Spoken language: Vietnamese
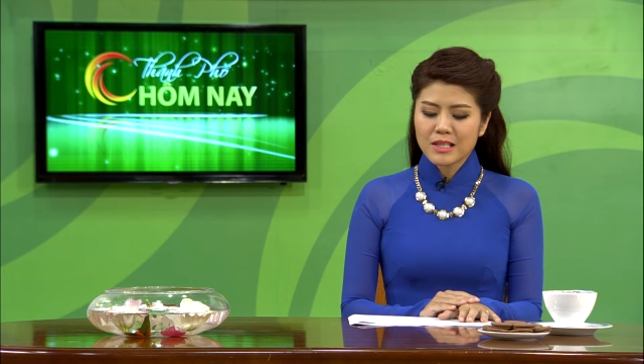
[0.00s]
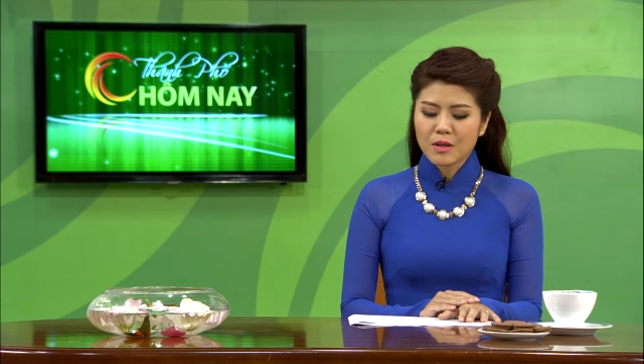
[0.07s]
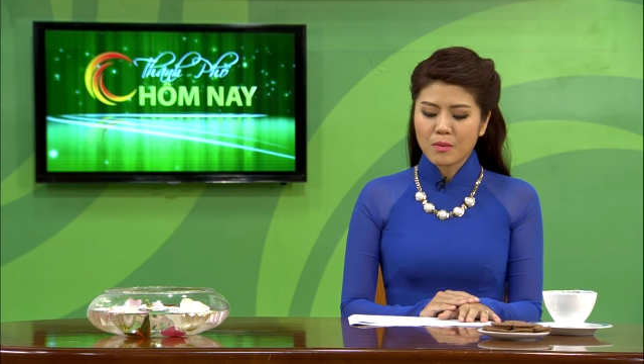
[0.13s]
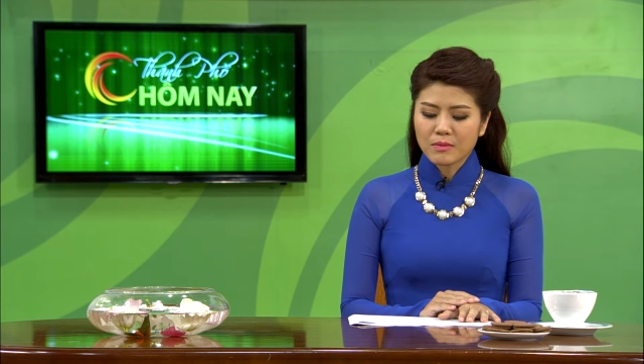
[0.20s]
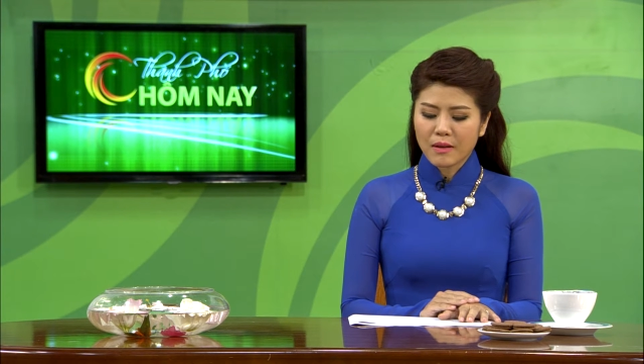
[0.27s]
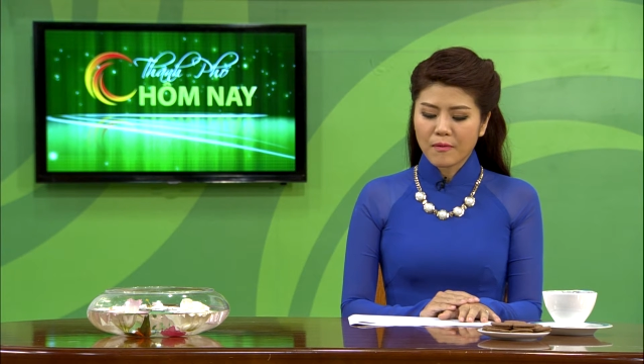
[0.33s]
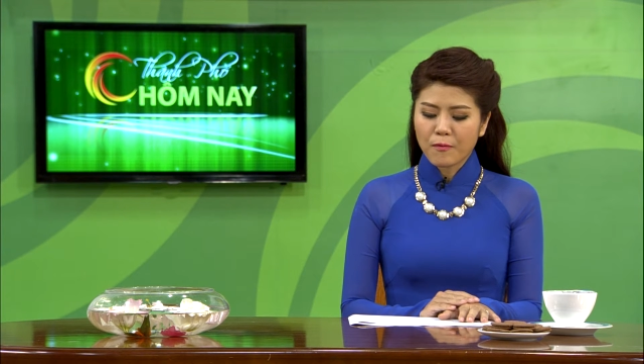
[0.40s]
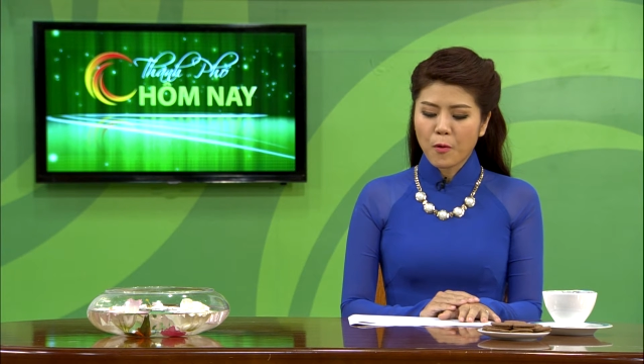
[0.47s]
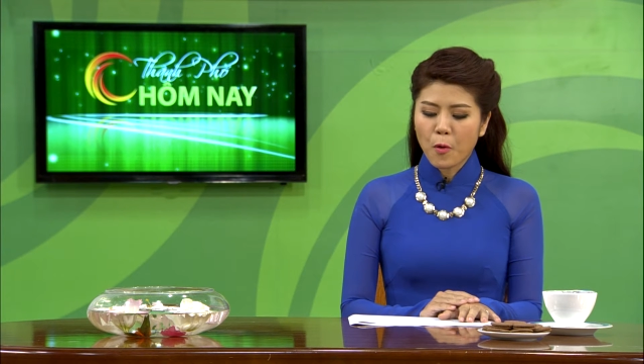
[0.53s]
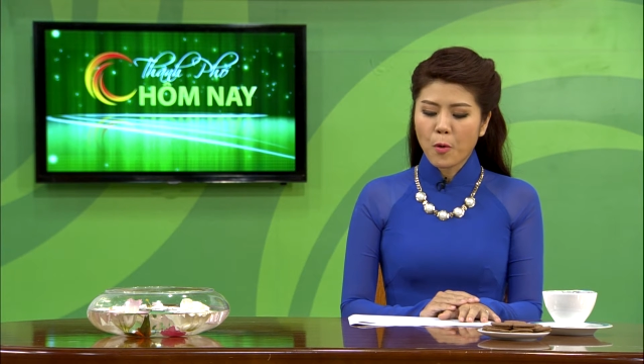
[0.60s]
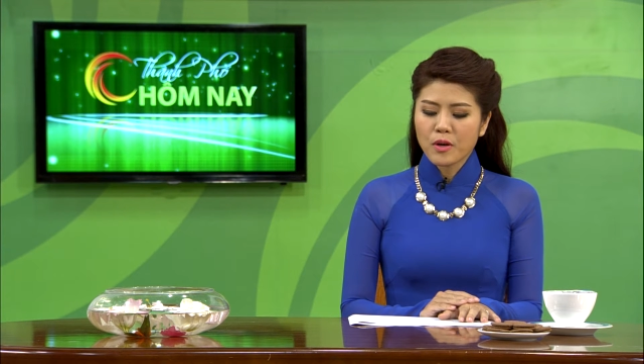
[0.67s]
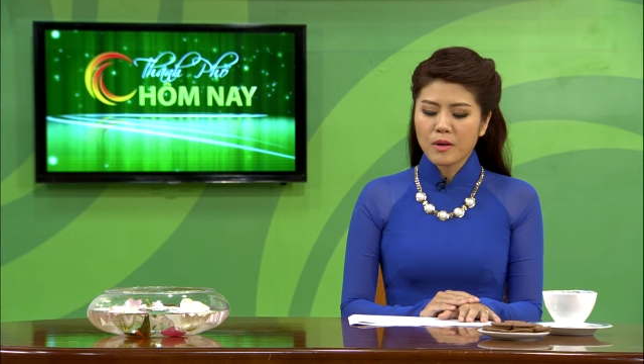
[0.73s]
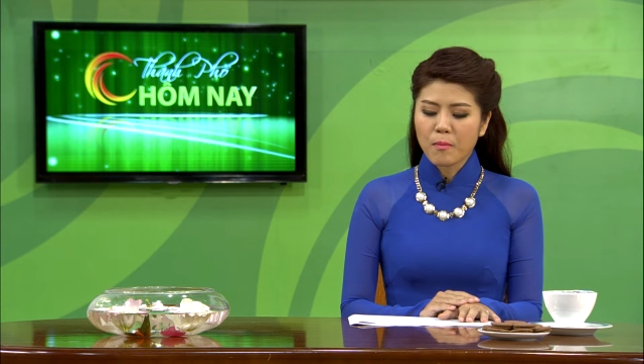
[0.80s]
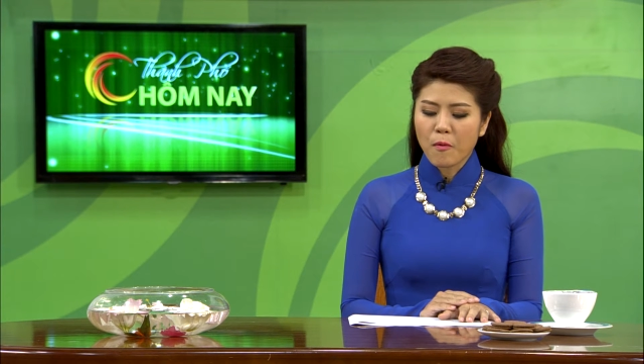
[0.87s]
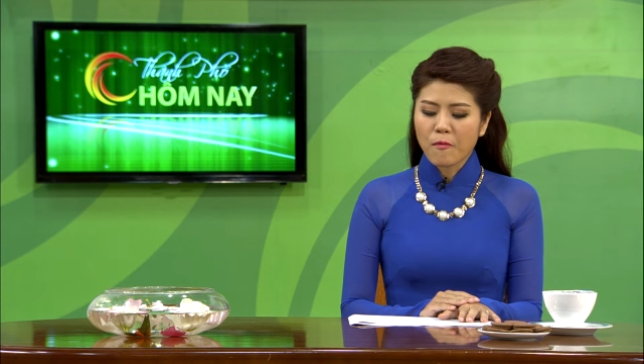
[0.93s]
trong thành phố
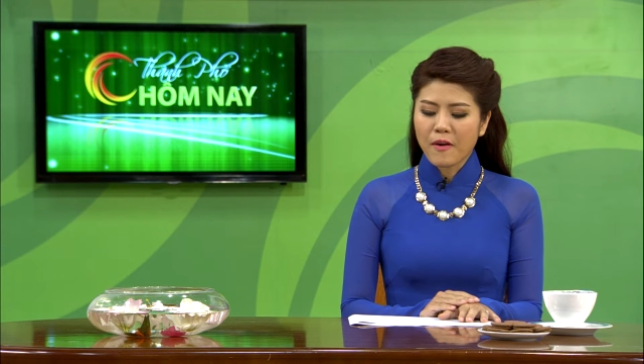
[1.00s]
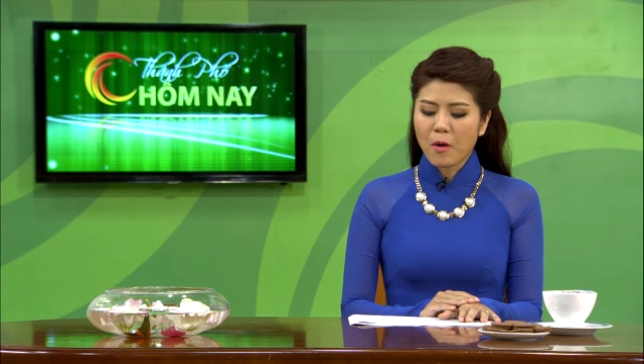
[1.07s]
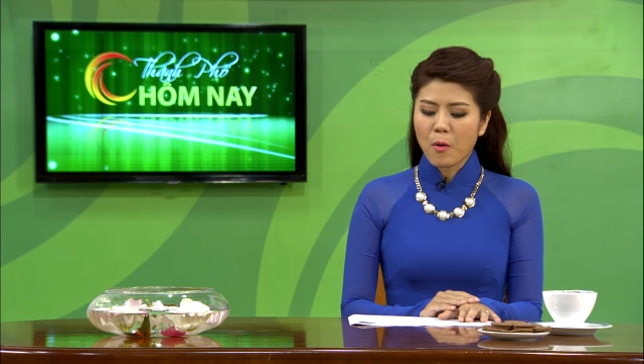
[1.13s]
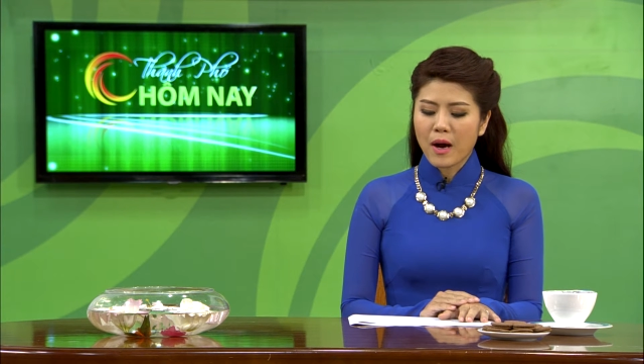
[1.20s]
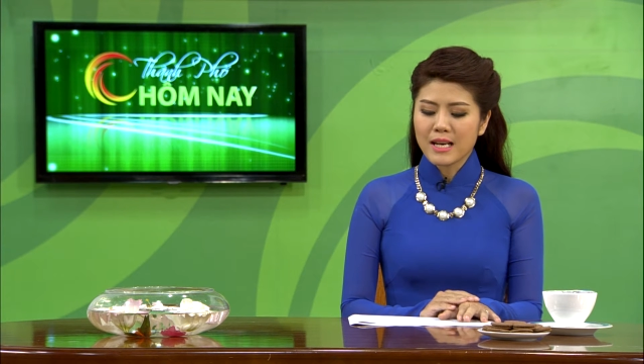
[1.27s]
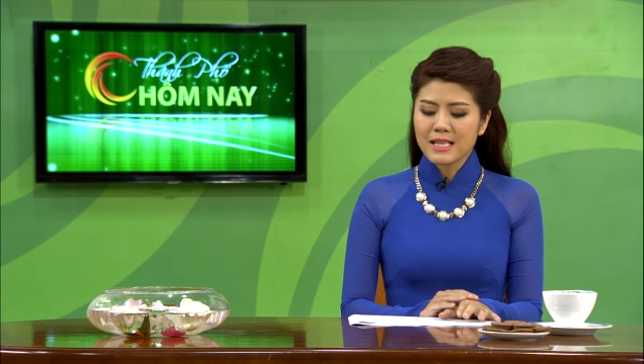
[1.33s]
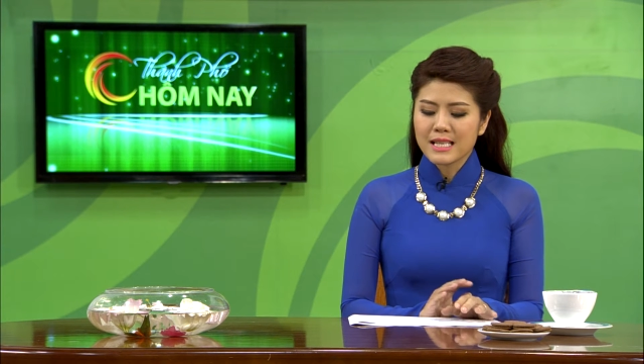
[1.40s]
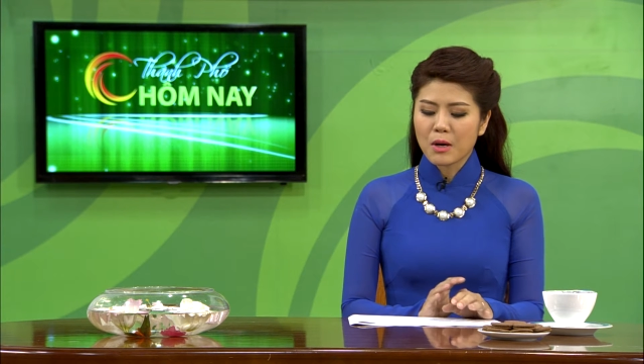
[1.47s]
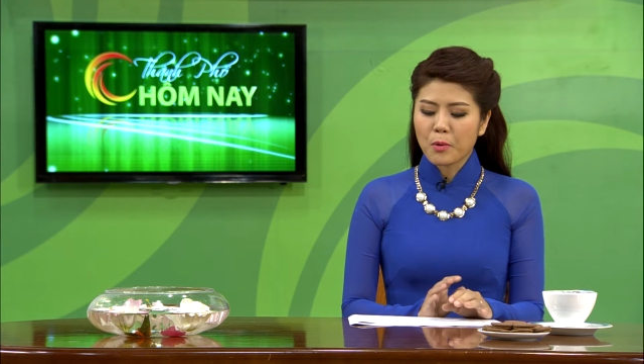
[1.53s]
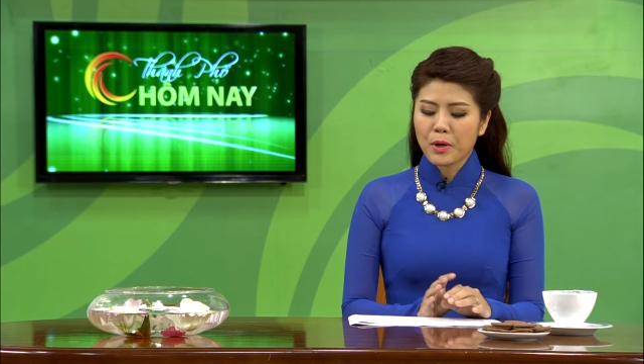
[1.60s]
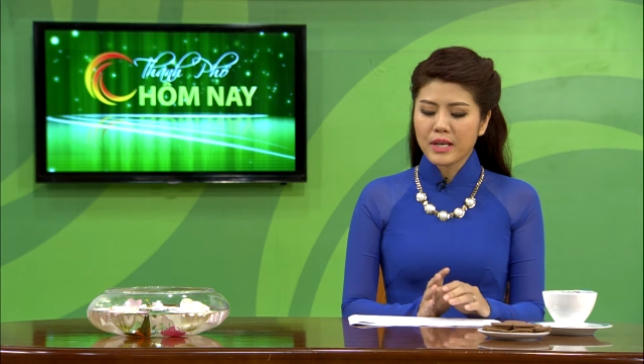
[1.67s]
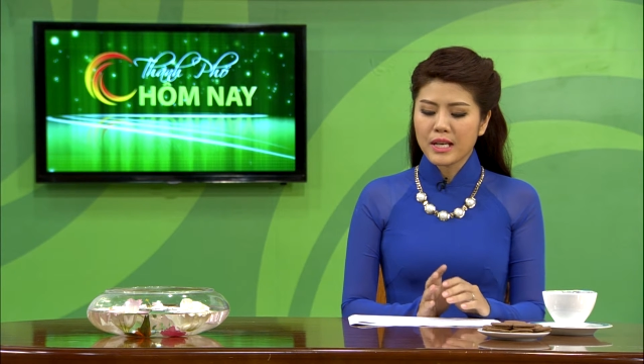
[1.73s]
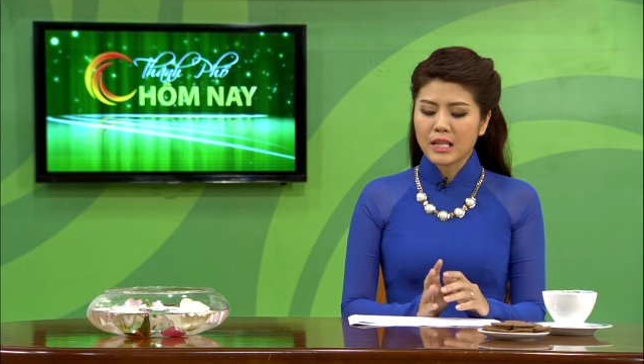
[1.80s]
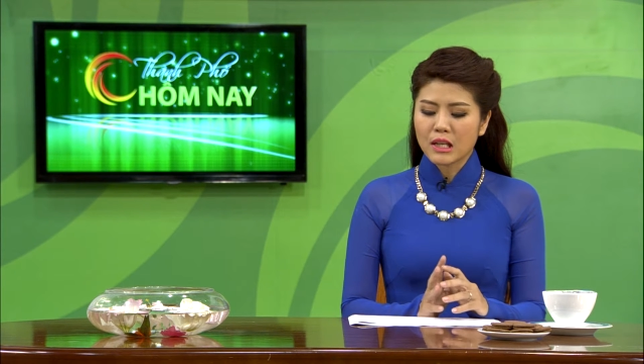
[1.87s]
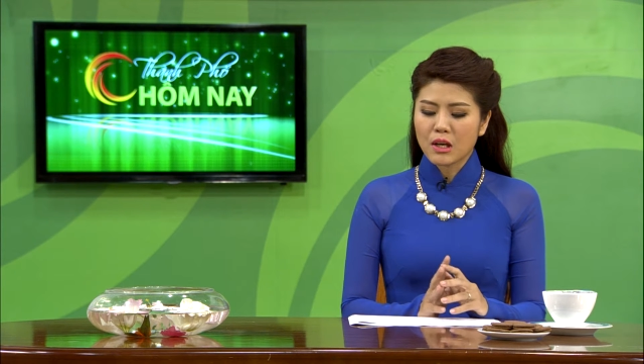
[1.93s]
được Bộ Văn hóa ra quyết
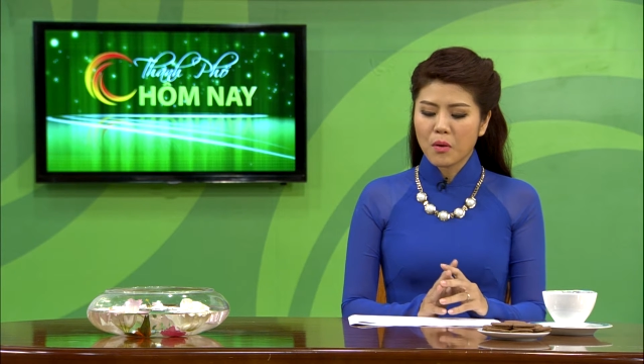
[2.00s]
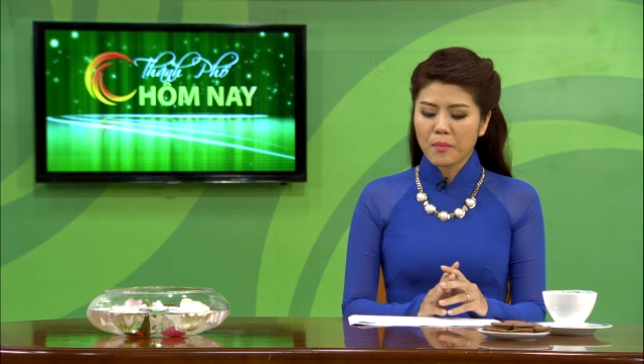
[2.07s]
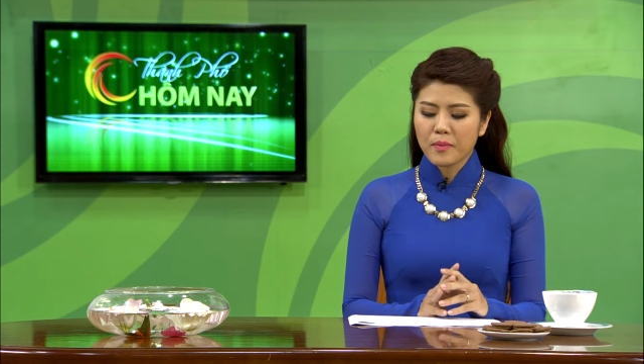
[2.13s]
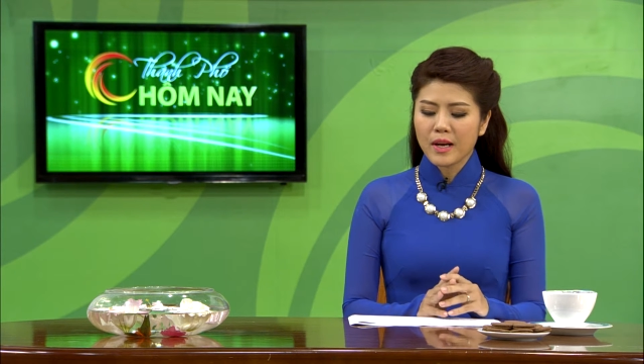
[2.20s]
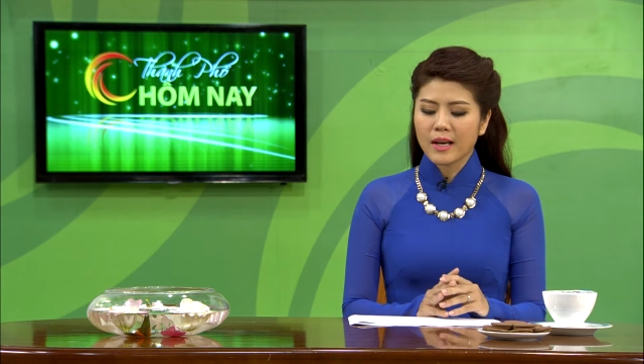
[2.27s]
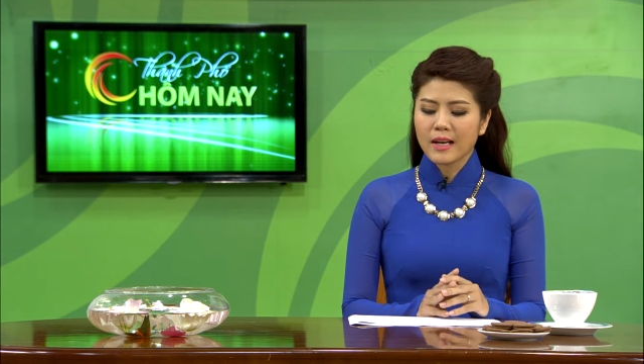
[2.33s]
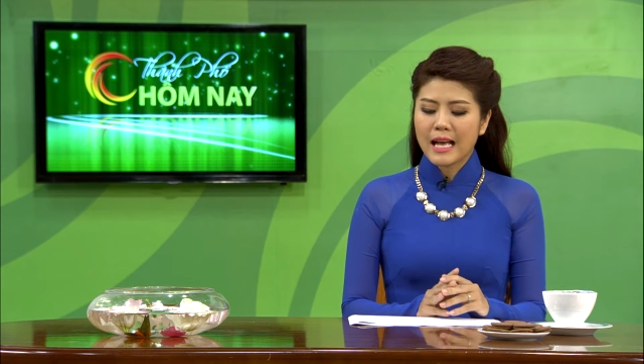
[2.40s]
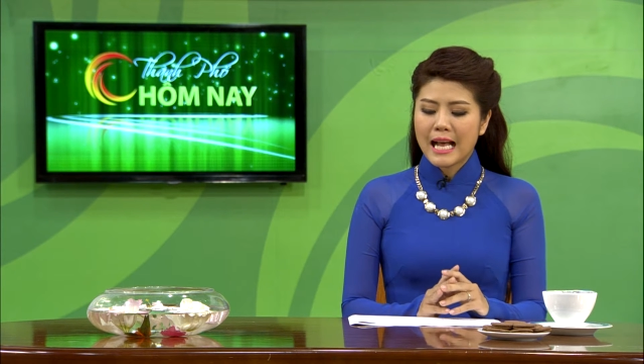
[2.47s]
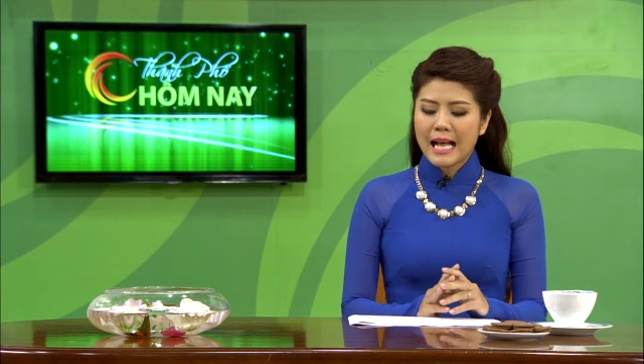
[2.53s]
định công nhận